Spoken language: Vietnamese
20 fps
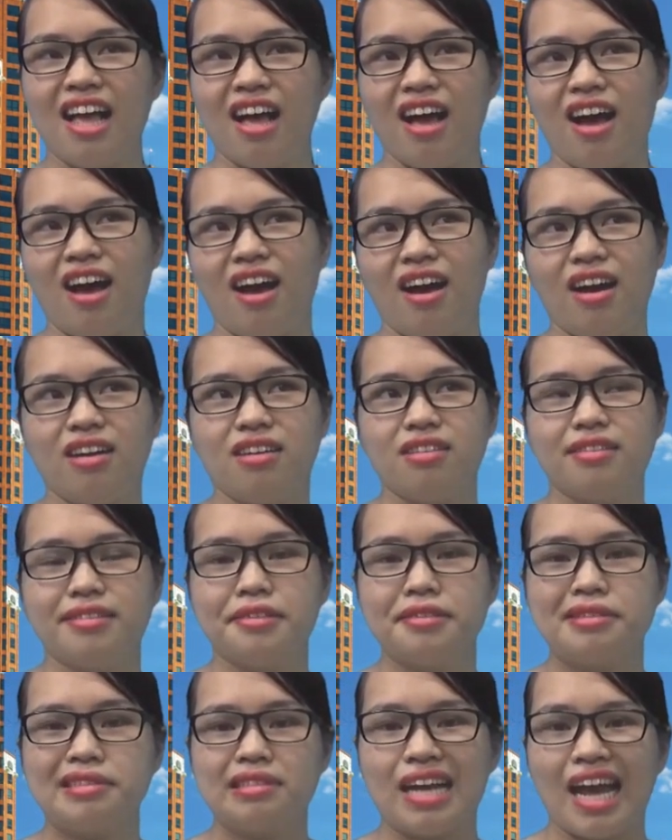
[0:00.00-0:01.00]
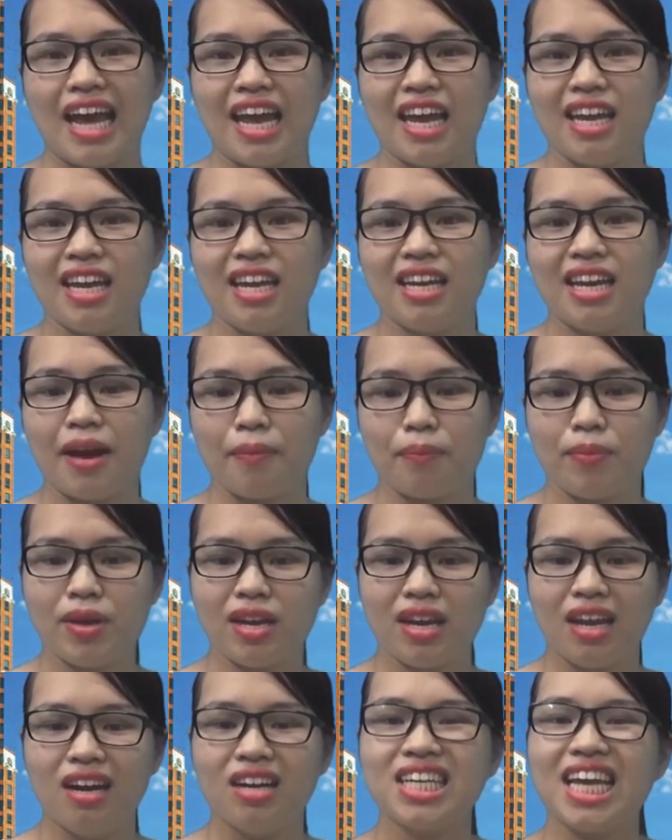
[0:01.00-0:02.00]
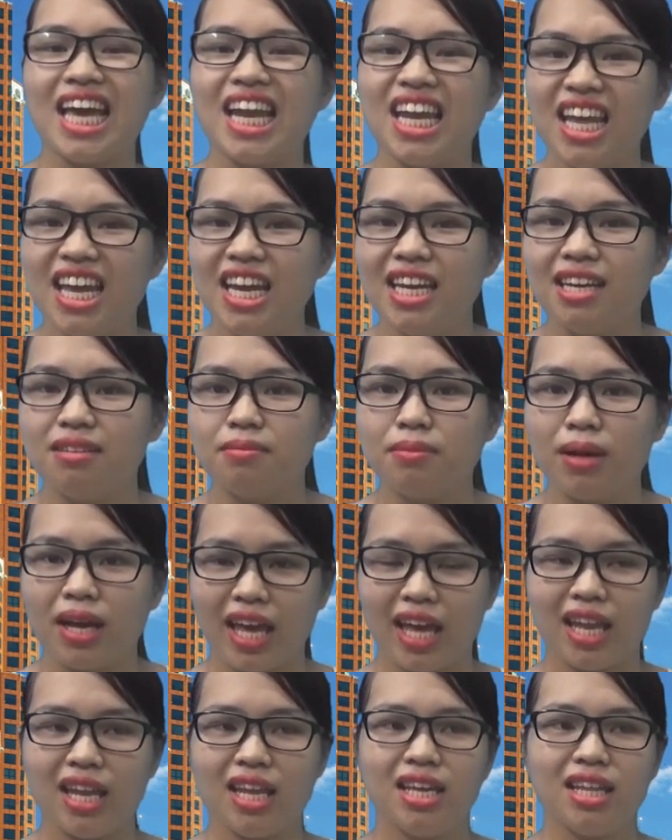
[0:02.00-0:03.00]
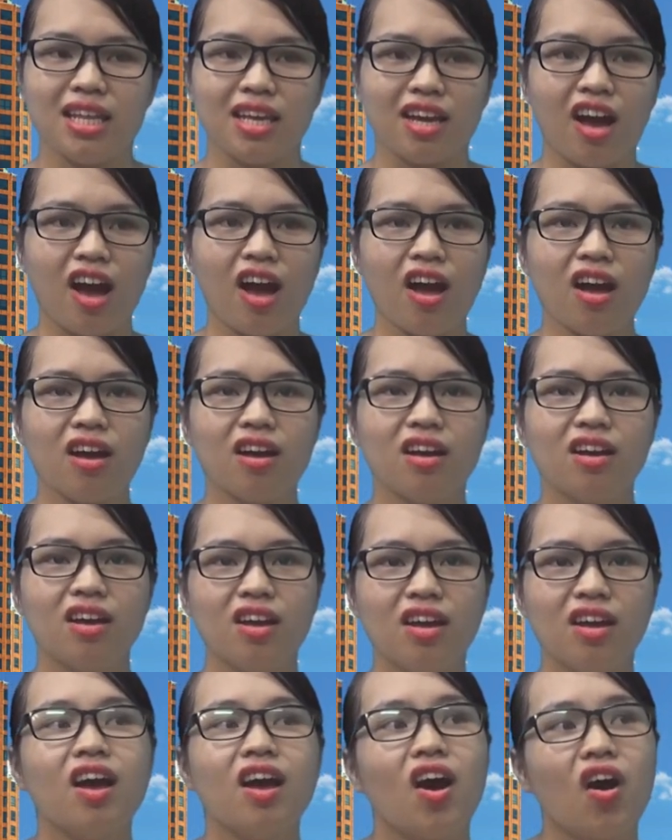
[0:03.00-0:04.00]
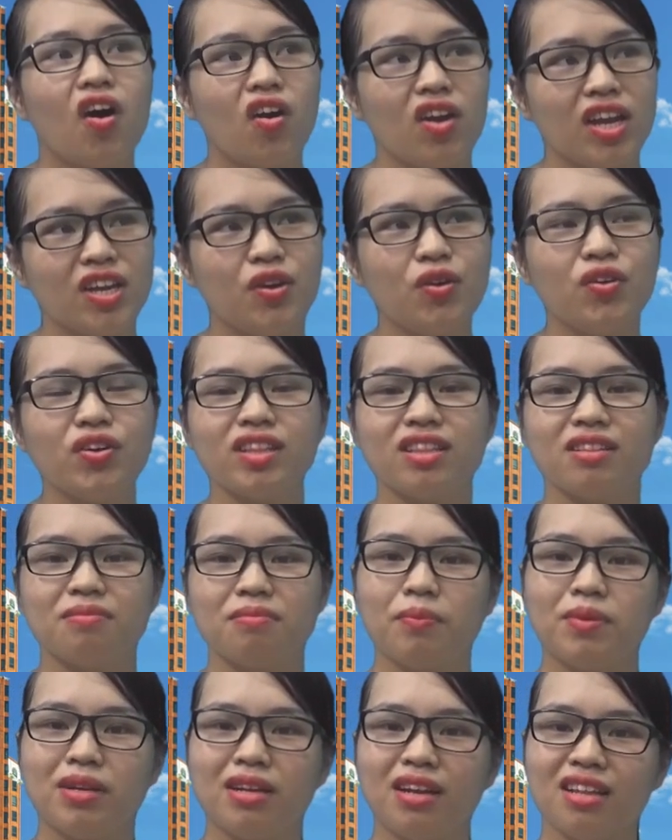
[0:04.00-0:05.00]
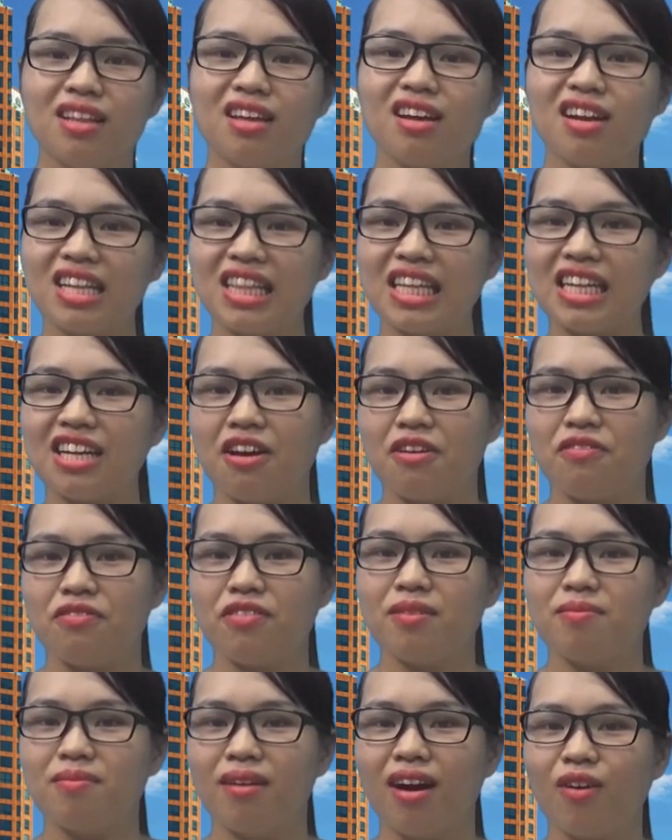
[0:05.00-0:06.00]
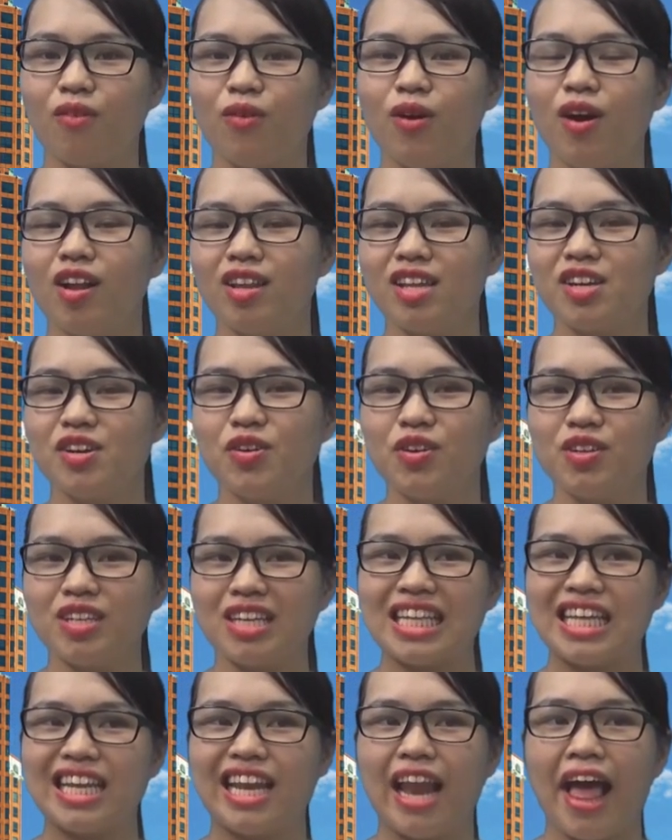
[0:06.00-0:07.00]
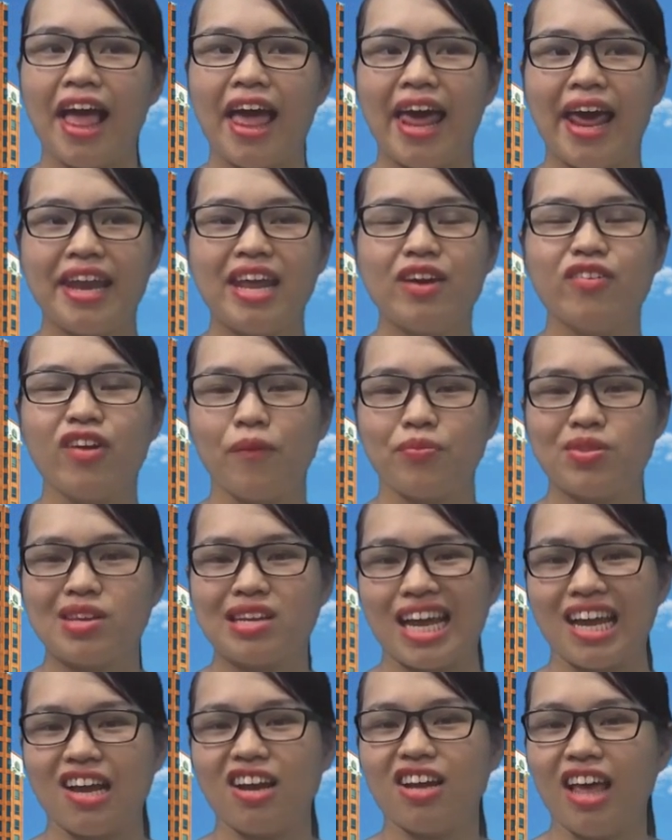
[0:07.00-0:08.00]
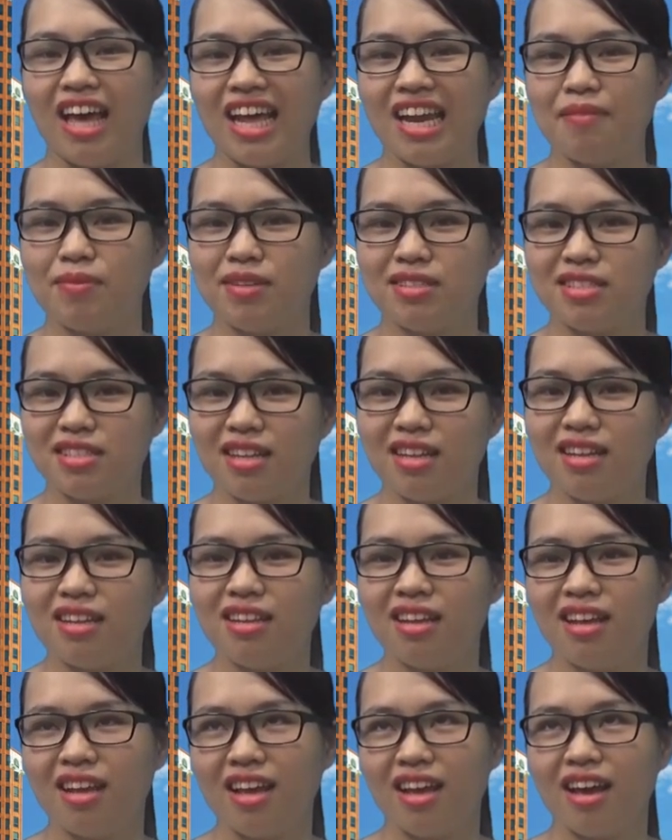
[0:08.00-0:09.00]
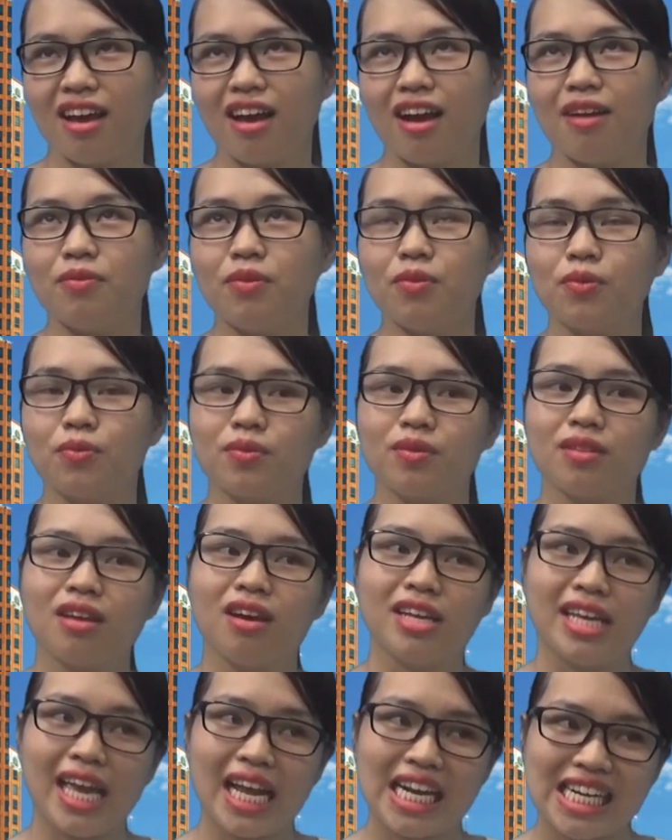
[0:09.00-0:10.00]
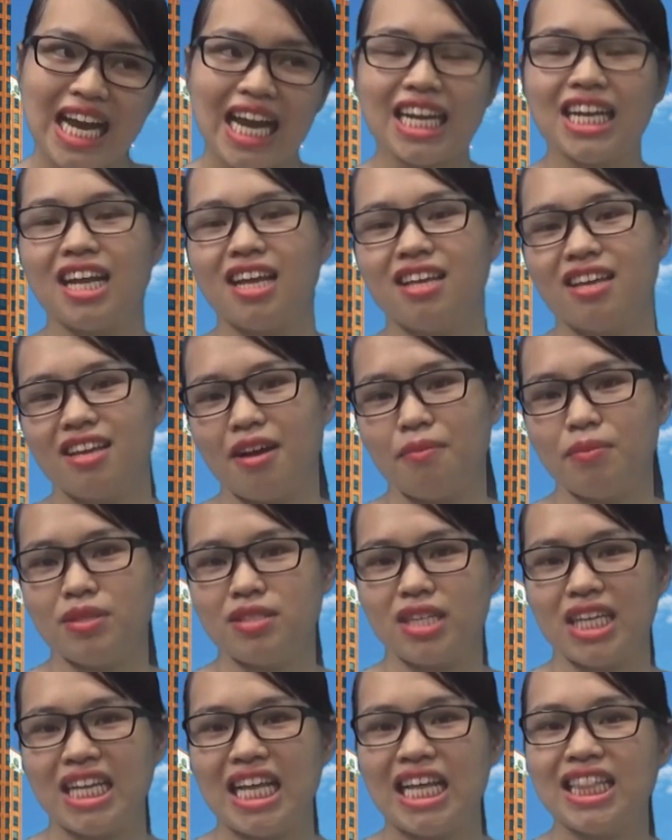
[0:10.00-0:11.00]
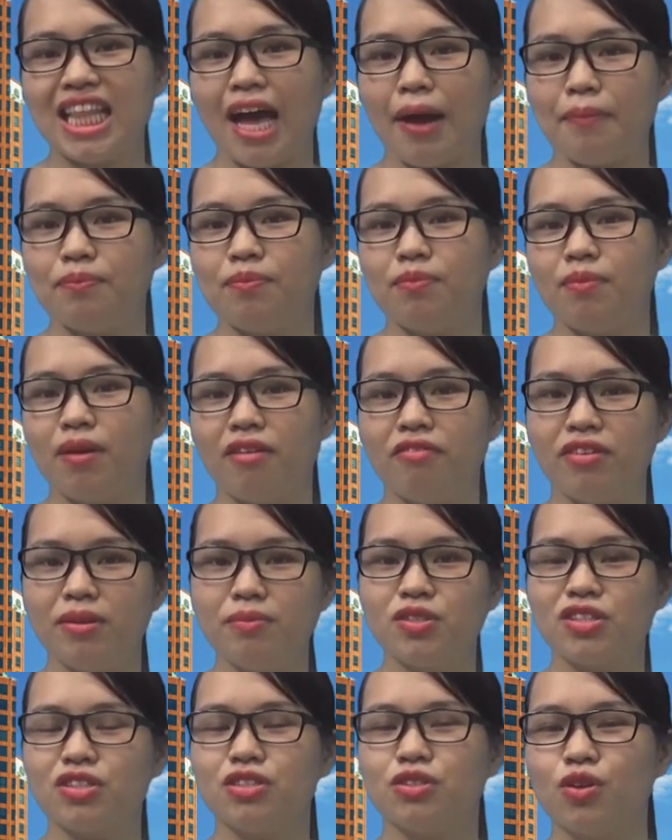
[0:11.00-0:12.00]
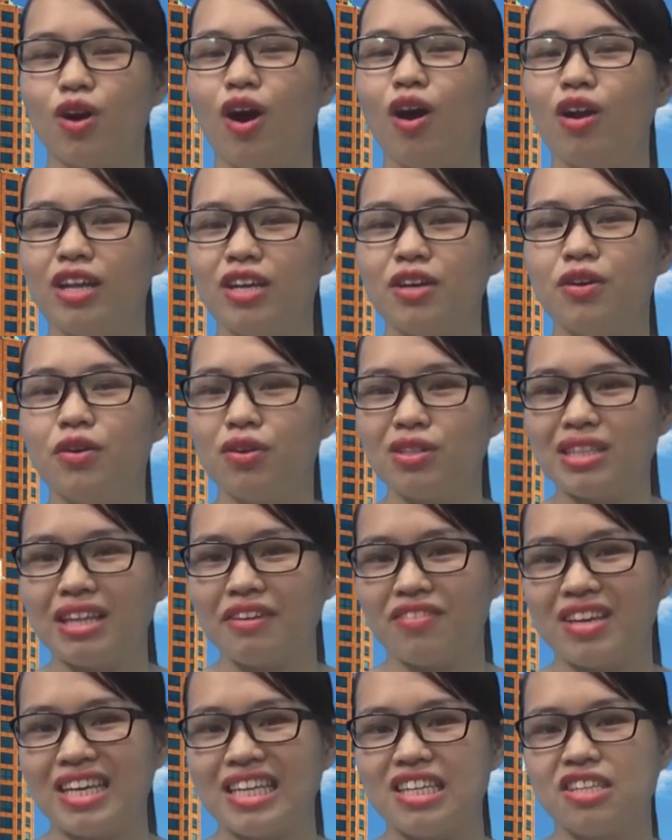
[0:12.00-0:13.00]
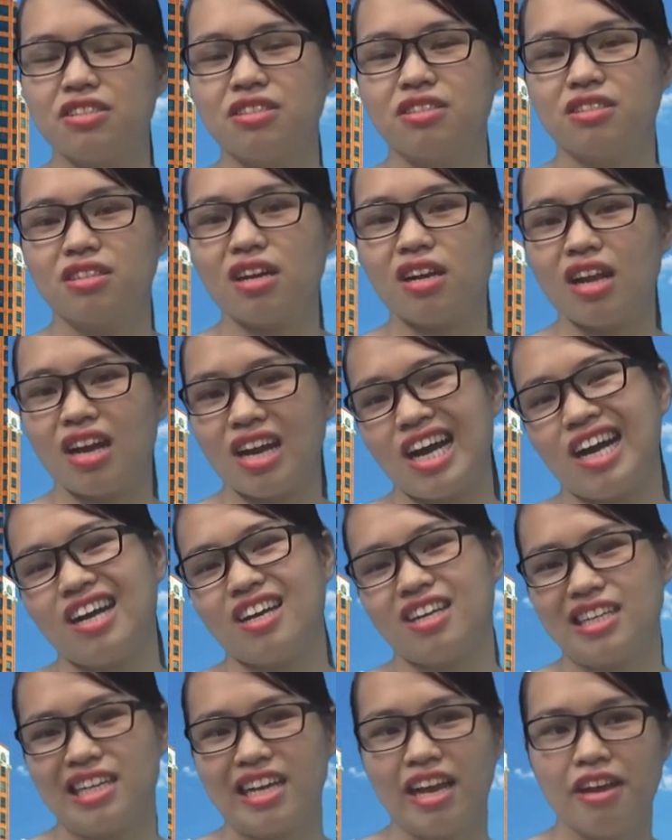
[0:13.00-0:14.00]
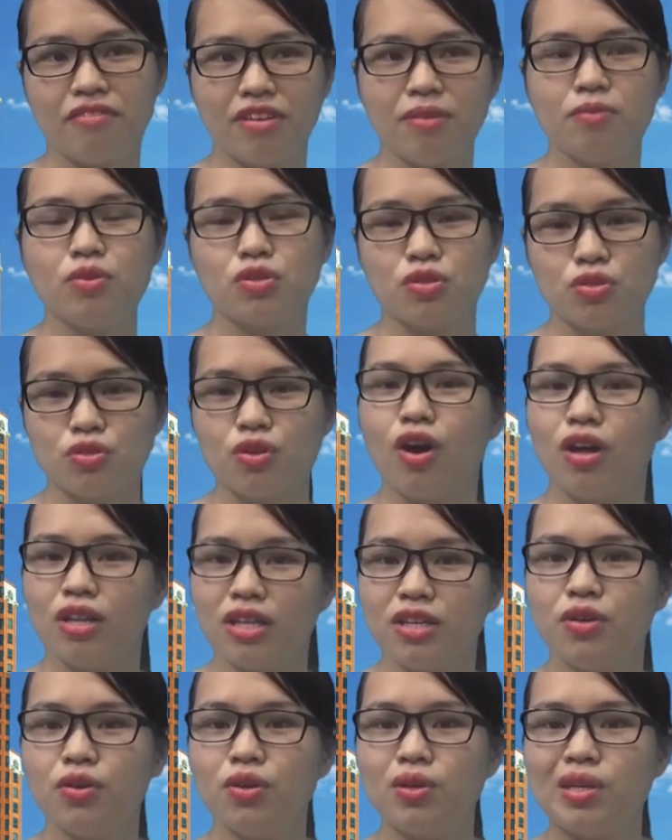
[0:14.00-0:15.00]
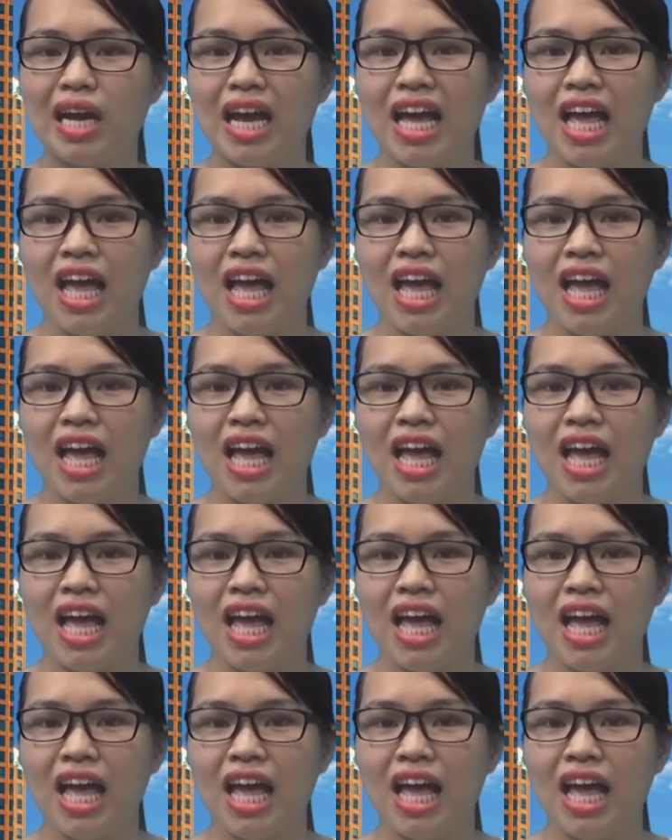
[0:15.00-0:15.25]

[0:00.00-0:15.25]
À, trường này đặc biệt là ở Cali nữa mà Cali thì có Hollywood mà mình lại rất là thích coi phim ở của Hollywood cho nên là nếu học trường này có thể là mình sẽ có một thời gian rảnh hay gì đó mình sẽ đến thăm uh, phim trường của Hollywood tại vì trường rất là gần phim trường của Hollywood.